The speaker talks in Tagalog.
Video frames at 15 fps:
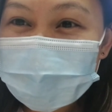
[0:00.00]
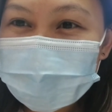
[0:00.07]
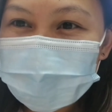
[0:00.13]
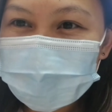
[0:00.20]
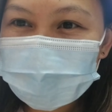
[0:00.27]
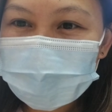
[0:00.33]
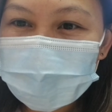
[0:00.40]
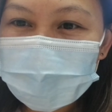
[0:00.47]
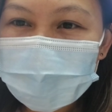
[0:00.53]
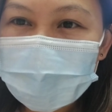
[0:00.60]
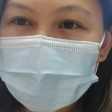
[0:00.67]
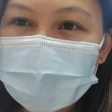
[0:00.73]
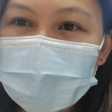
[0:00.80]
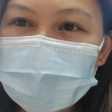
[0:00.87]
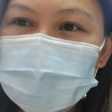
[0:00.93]
yung
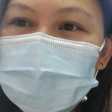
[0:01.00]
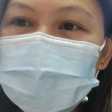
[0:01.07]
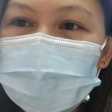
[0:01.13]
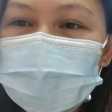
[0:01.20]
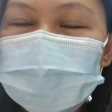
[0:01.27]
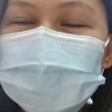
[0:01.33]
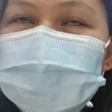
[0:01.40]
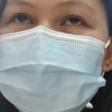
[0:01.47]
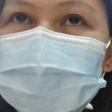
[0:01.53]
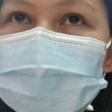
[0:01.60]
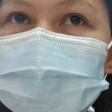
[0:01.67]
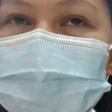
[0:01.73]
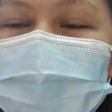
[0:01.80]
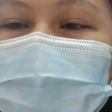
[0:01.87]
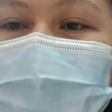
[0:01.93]
nabayaran ko. So,
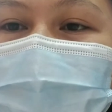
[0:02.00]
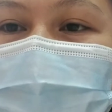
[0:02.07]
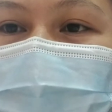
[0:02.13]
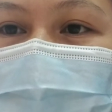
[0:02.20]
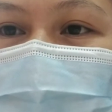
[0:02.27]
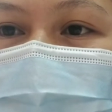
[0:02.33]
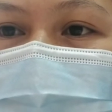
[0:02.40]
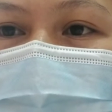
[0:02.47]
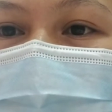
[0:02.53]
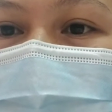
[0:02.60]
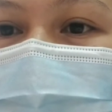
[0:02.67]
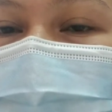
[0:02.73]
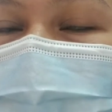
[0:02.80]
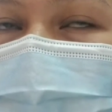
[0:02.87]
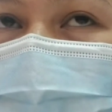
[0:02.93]
hinihintay
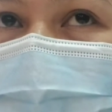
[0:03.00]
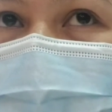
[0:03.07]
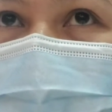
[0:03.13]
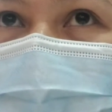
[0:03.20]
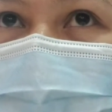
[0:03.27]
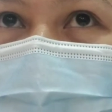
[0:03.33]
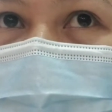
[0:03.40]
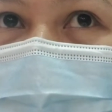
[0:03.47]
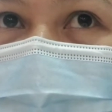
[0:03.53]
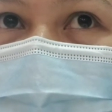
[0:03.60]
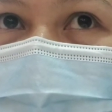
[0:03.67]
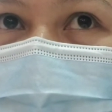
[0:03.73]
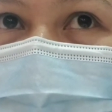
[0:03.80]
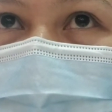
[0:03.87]
ko po muna yung